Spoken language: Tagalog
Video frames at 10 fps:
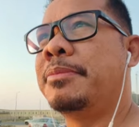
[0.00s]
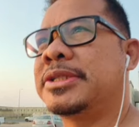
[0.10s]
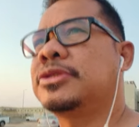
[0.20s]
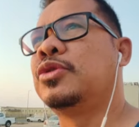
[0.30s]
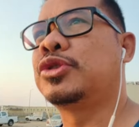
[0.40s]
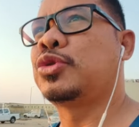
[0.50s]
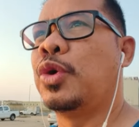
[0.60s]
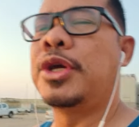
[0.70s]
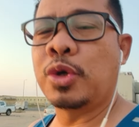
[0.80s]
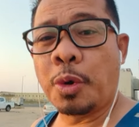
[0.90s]
Mas
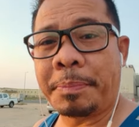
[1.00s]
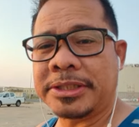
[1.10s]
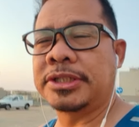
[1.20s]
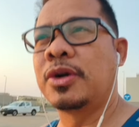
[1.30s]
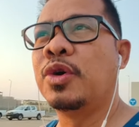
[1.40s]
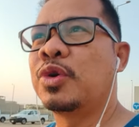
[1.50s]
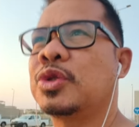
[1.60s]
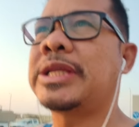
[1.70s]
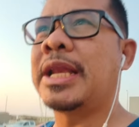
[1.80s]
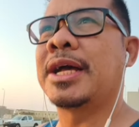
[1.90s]
gustuhin ko pa
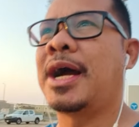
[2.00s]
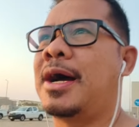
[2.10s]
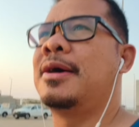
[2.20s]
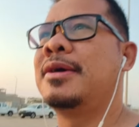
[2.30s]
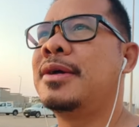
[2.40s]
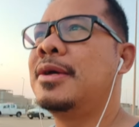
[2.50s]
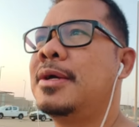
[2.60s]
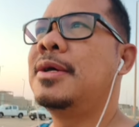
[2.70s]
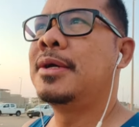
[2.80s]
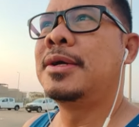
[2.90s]
siguro talaga
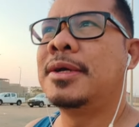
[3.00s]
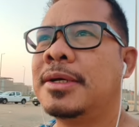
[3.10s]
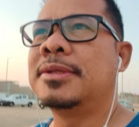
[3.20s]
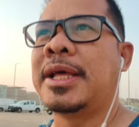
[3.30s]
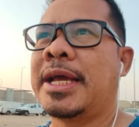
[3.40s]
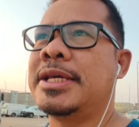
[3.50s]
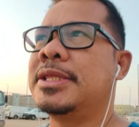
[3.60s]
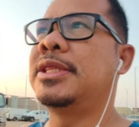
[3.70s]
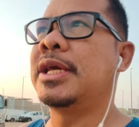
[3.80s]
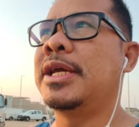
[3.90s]
na
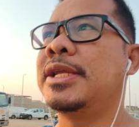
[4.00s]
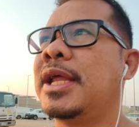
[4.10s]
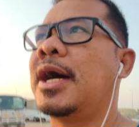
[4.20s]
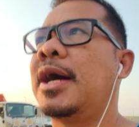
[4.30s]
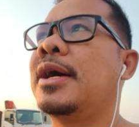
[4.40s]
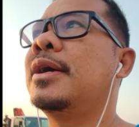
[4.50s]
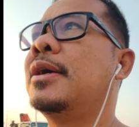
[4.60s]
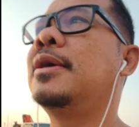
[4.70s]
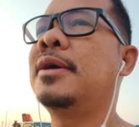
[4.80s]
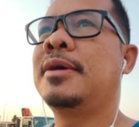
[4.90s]
hindi na